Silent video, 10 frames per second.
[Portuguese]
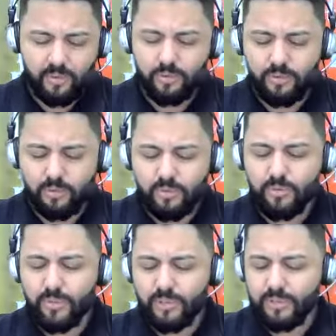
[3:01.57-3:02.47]

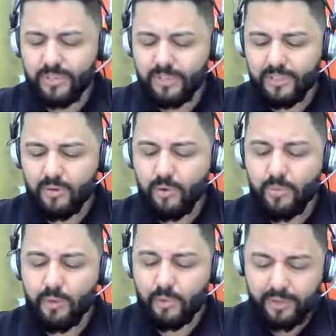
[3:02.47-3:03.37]
Contudo, não seja
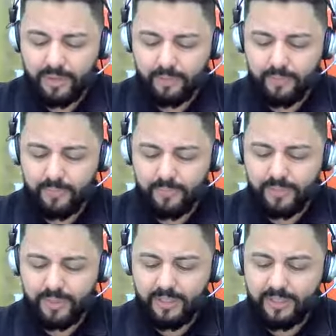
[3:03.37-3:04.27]
como eu quero,
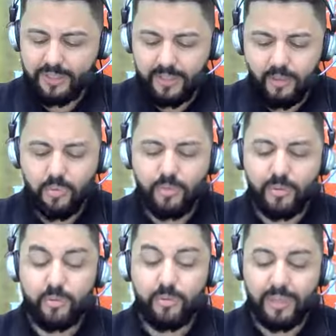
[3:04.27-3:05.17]
e sim como
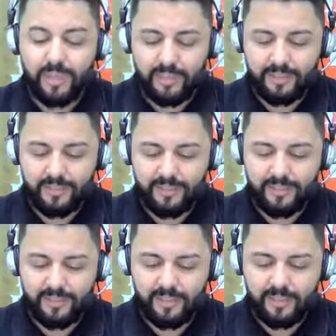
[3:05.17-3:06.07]
tu queres.
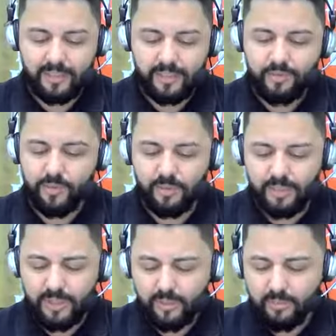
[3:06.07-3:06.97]
E
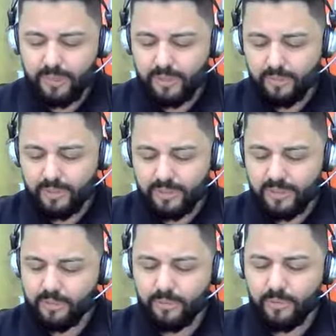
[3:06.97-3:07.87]
voltando para os
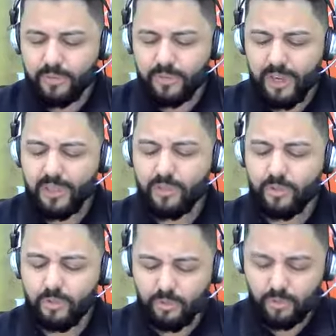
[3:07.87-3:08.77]
discípulos,
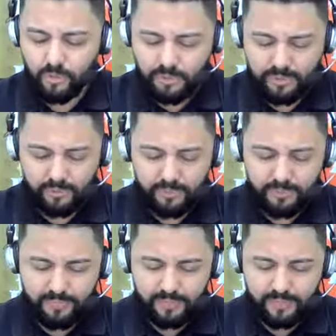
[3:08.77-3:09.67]
achou-os dormindo.
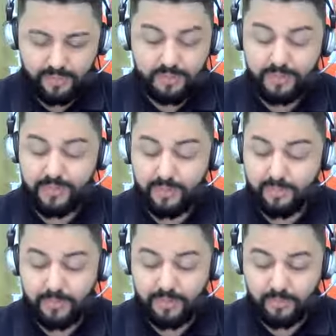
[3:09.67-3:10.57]
E disse a
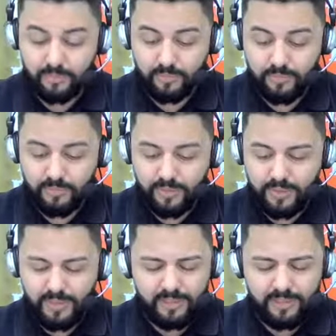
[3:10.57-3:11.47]
Pedro:
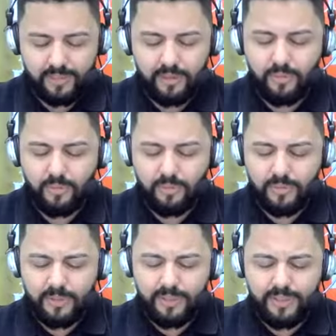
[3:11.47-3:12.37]
Então,
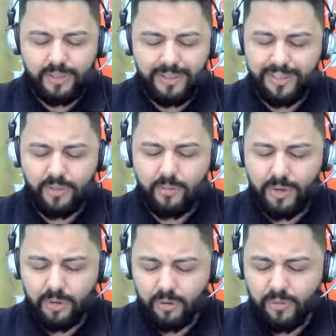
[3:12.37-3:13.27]
nem
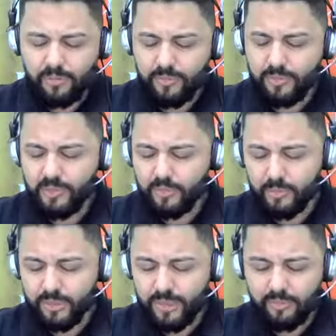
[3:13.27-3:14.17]
uma hora vocês
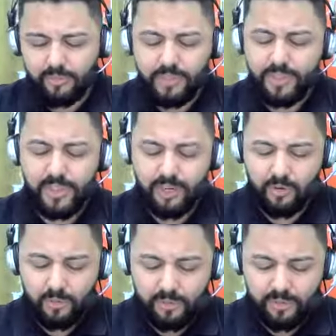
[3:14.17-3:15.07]
puderam vigiar
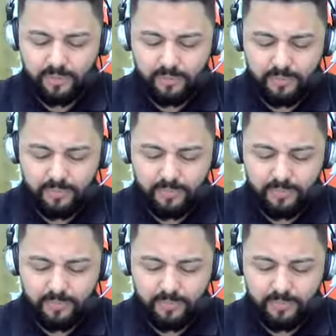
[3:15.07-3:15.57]
comigo.